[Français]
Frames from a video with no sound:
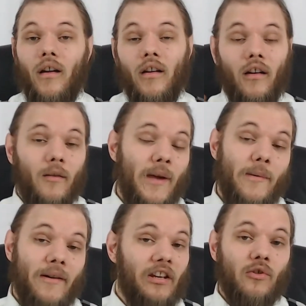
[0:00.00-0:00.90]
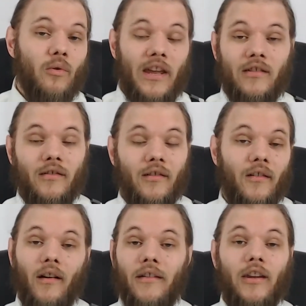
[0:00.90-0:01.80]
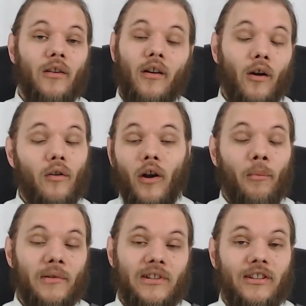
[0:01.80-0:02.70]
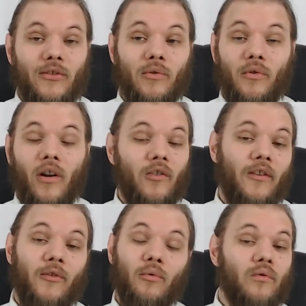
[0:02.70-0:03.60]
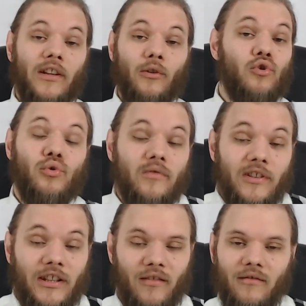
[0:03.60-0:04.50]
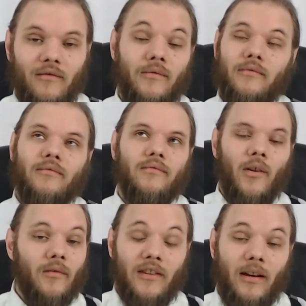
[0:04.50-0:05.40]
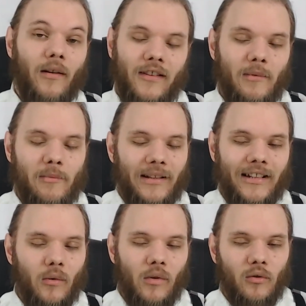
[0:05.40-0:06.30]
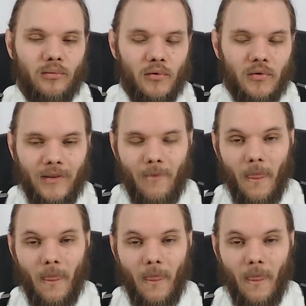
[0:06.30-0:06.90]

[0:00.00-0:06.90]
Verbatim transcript: Euh, même avec Quake, euh, il y a leur, leur, petite discussion alors qu'elles sont toutes les deux shootées. ça, ça mène pas très loin non plus. Hein.